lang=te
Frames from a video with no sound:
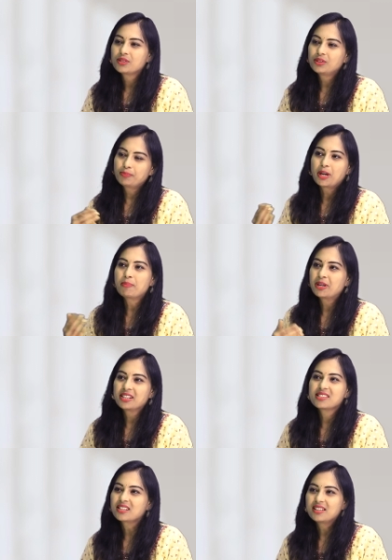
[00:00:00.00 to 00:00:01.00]
సో
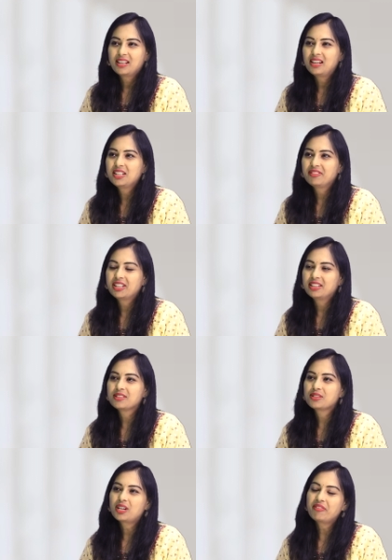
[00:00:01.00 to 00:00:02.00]
ప్రాపర్టీస్ కానీ ఎలాంటివైనా
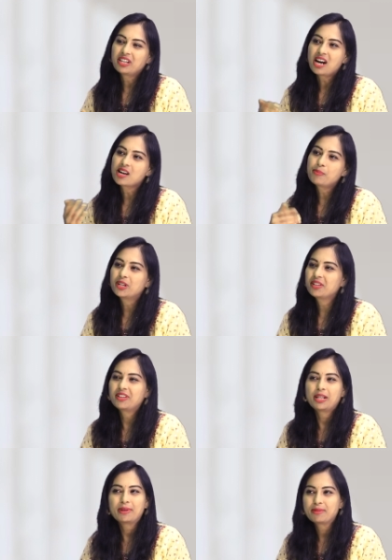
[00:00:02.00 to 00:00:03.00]
సో అవి రాకపోవడం
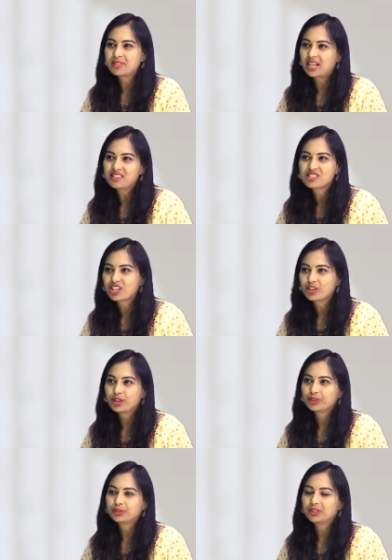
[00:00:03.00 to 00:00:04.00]
వల్ల మనం చాలా
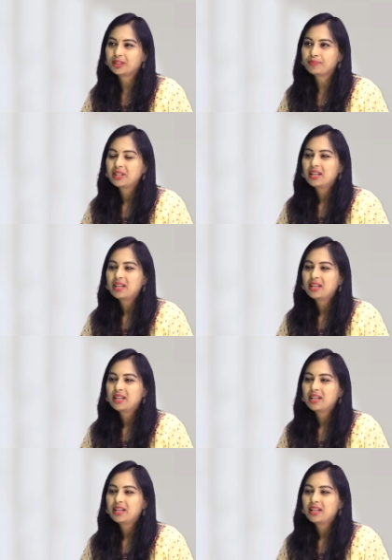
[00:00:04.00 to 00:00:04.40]
స్ట్రగుల్ అవుతుంటాం